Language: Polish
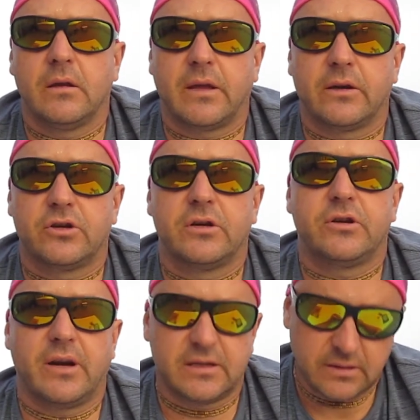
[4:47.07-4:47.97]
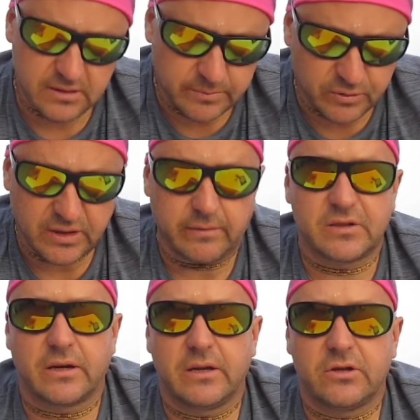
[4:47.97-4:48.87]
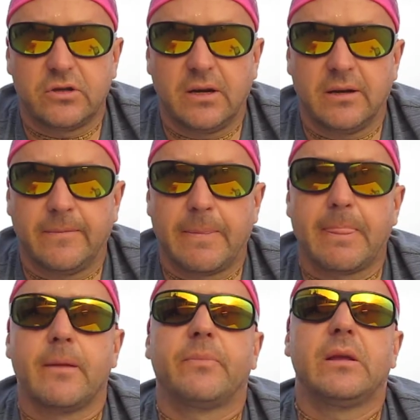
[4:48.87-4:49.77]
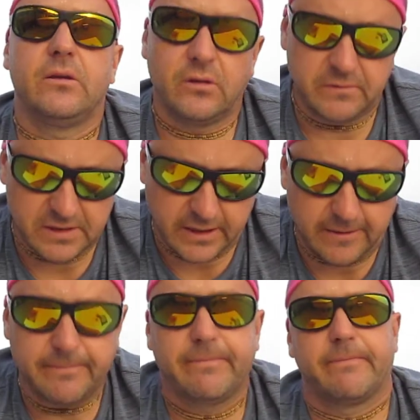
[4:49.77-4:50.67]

Także jeszcze raz pozdrawiam serdecznie i do widzenia.